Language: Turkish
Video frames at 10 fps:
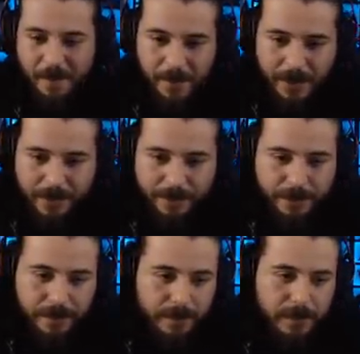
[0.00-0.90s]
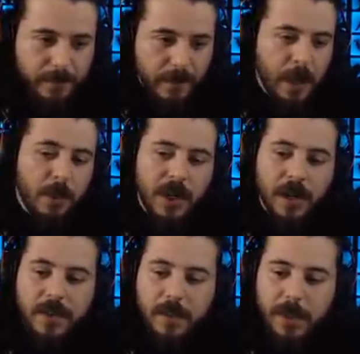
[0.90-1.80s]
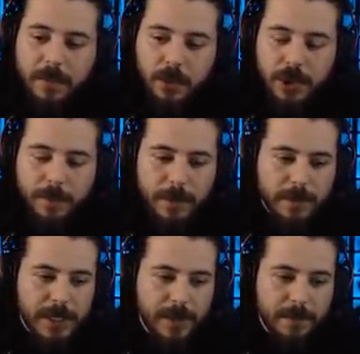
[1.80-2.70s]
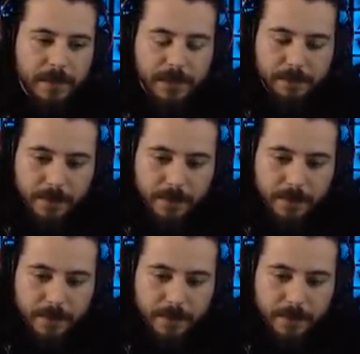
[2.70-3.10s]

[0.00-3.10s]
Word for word: Nasıl tutun oraları? Ya bu kanıttırmalı vuruş yaptığımız yer değil mi bizim?